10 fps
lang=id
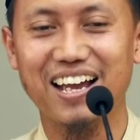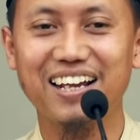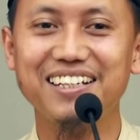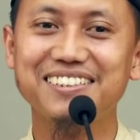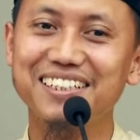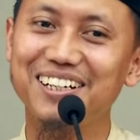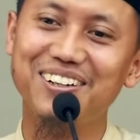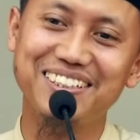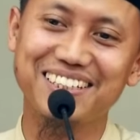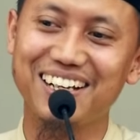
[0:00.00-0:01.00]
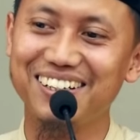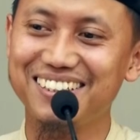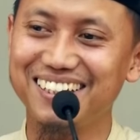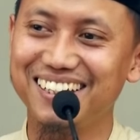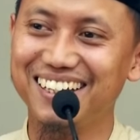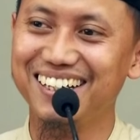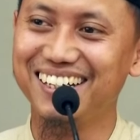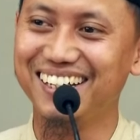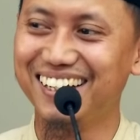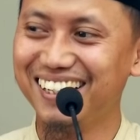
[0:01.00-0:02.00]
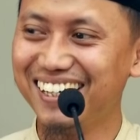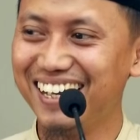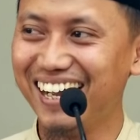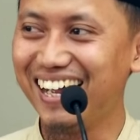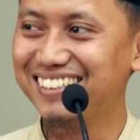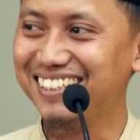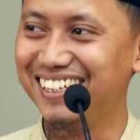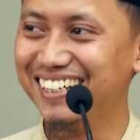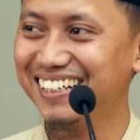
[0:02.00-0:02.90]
Angin cendela insya Allah dingin ya. AC.